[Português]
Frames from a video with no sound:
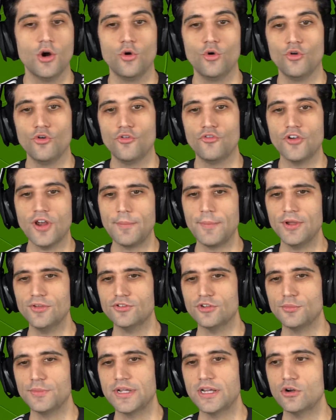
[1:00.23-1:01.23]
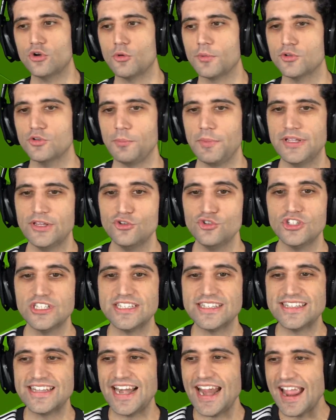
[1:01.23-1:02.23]
O, o, Flamengo, se eu não me engano, começou perdendo de
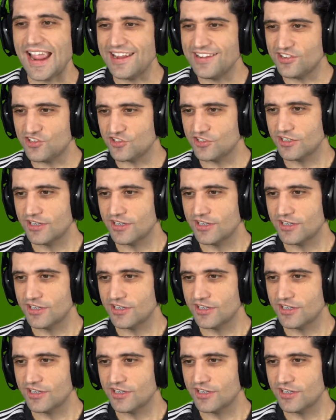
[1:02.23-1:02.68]
3